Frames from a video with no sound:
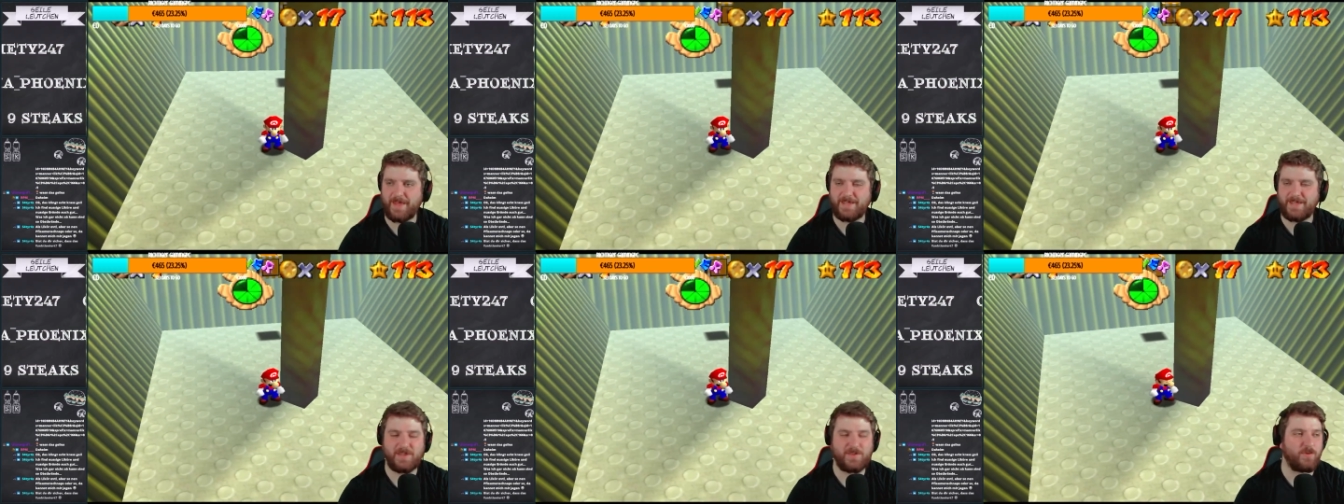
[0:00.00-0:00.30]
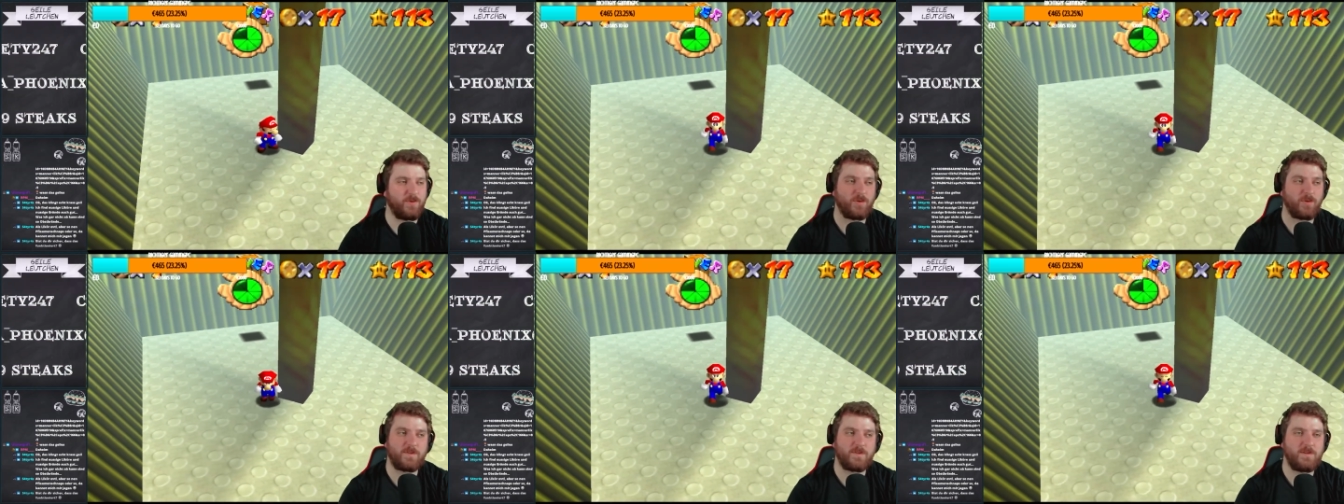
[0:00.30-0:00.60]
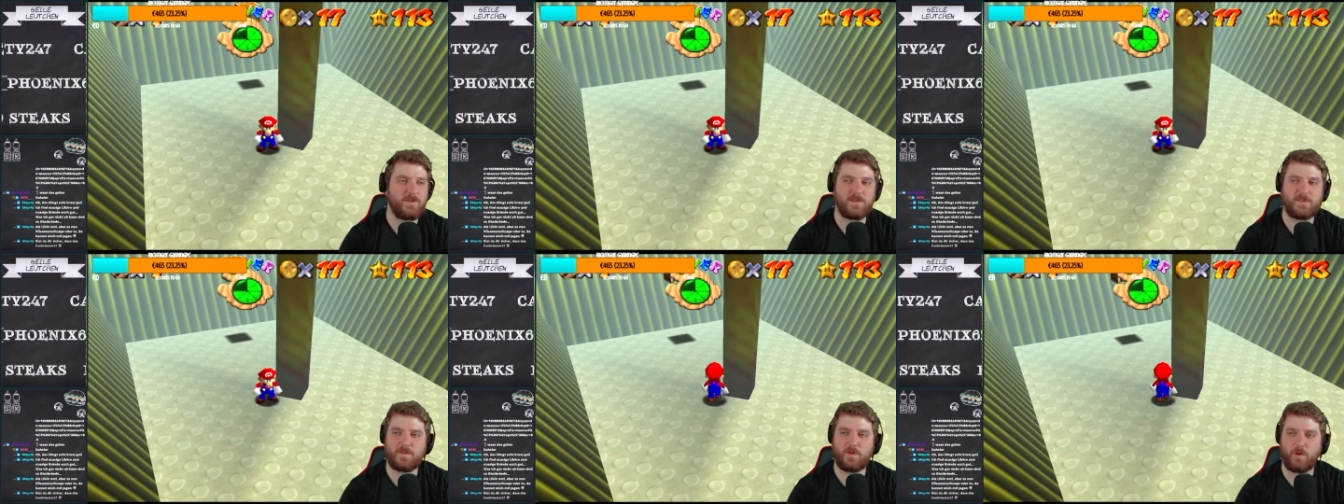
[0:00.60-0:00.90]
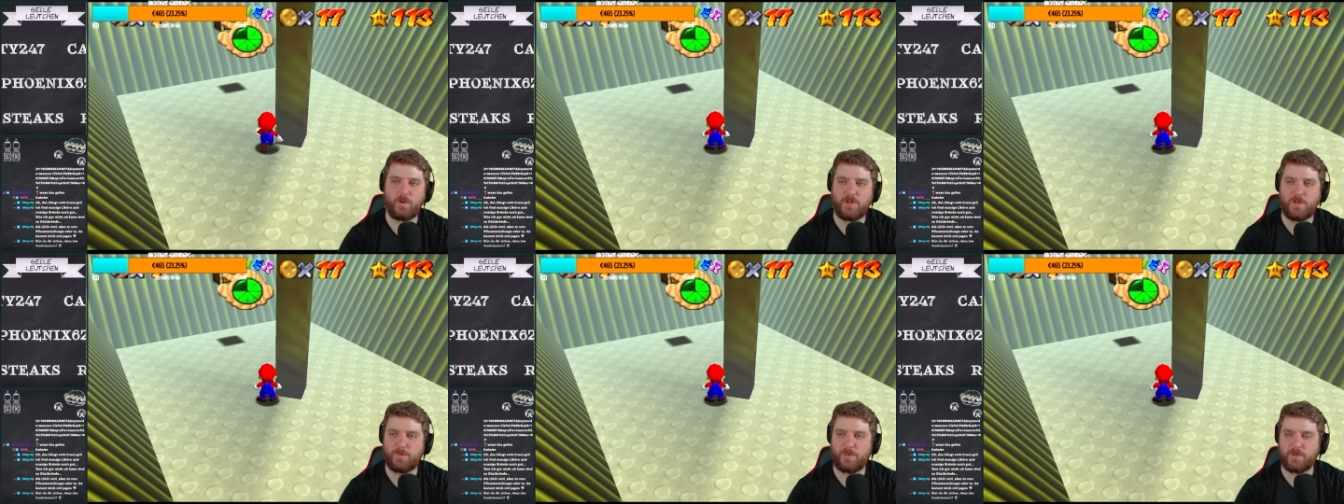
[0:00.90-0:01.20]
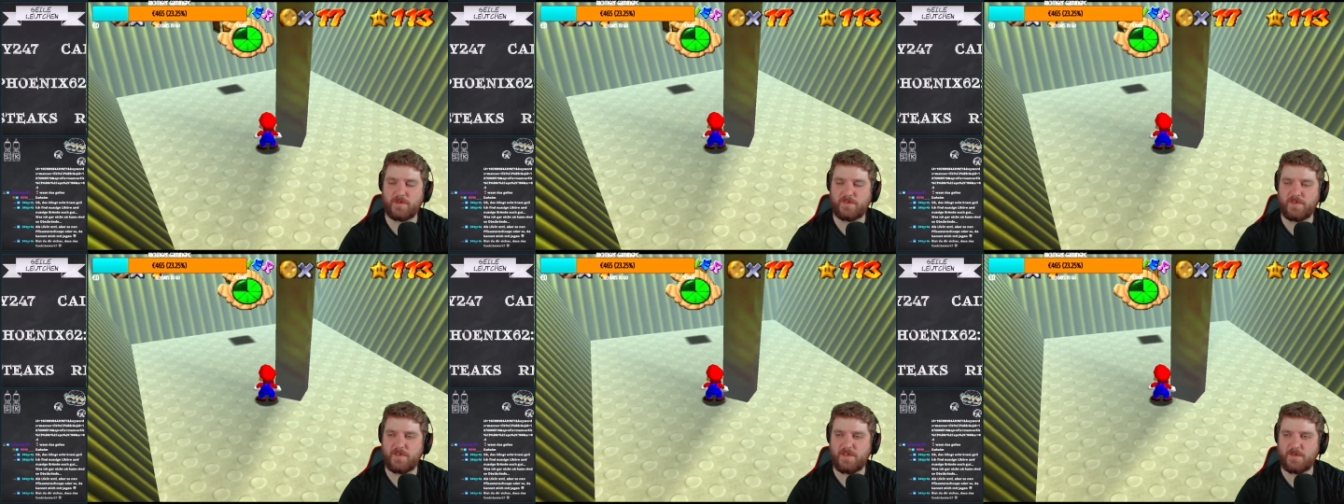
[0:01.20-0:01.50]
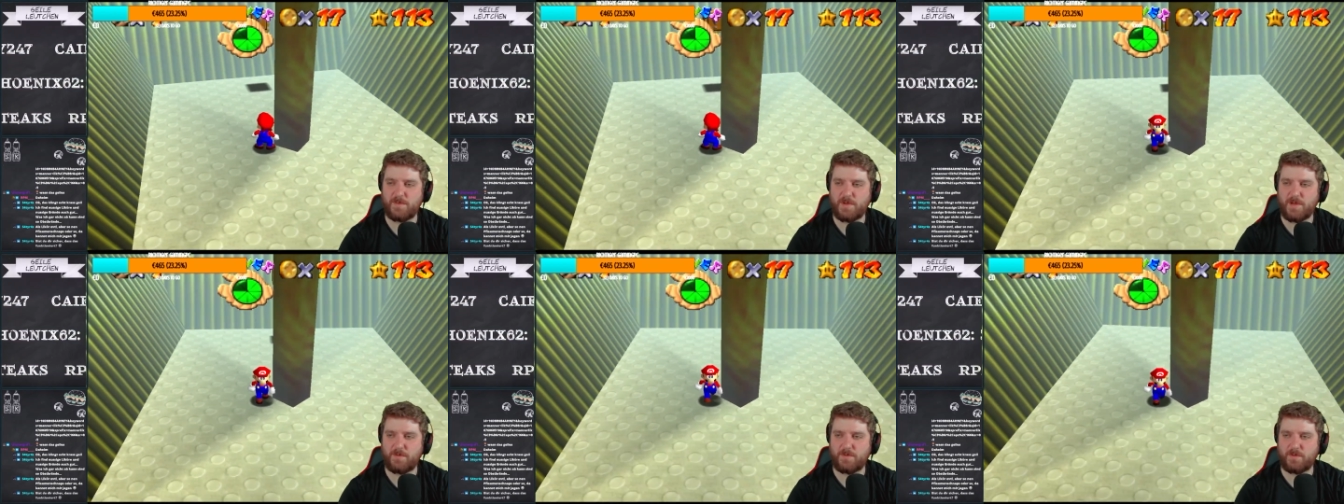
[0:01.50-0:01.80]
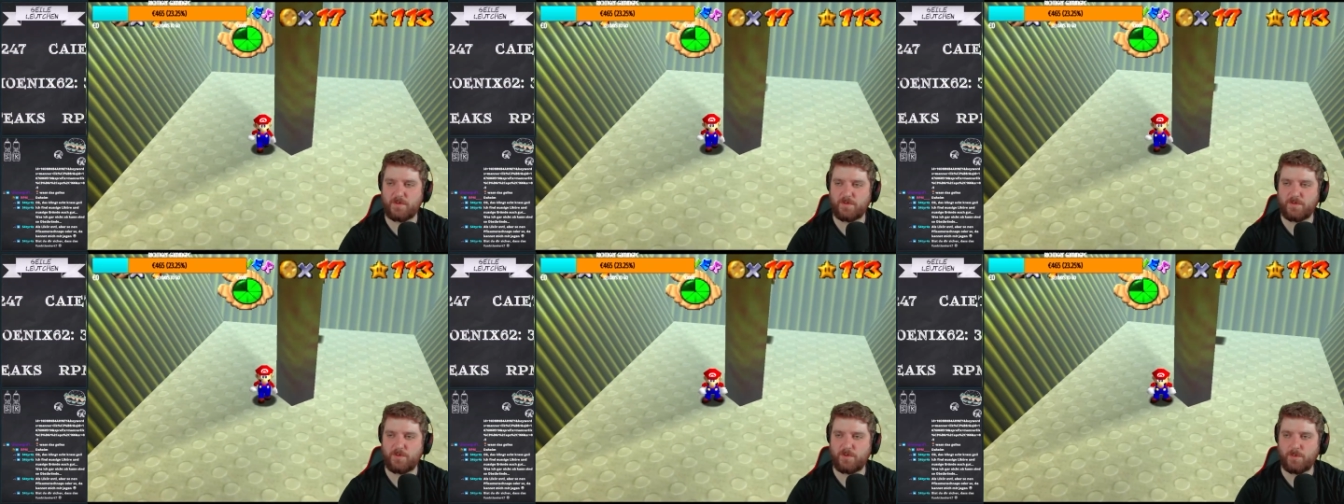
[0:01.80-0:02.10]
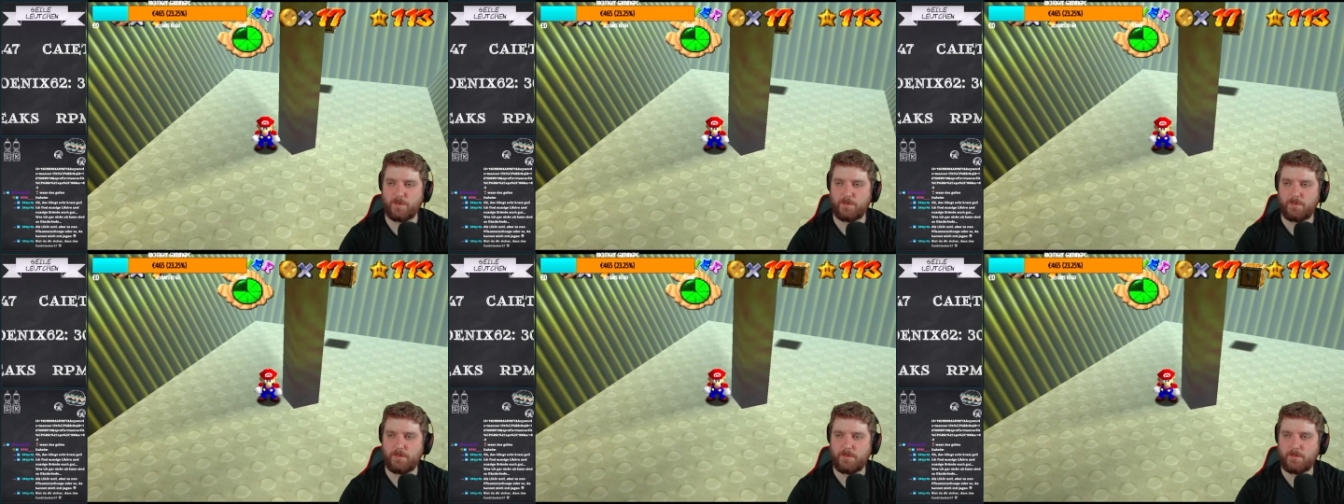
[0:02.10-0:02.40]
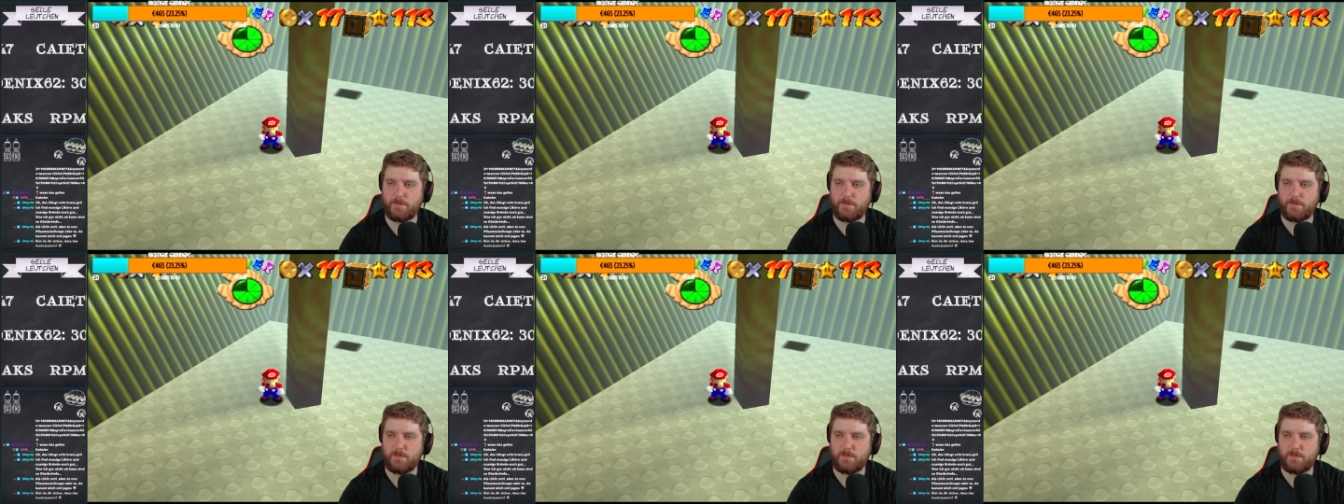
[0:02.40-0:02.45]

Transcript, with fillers: Das funktioniert zu 100%, ich bin einfach nur zu dumm.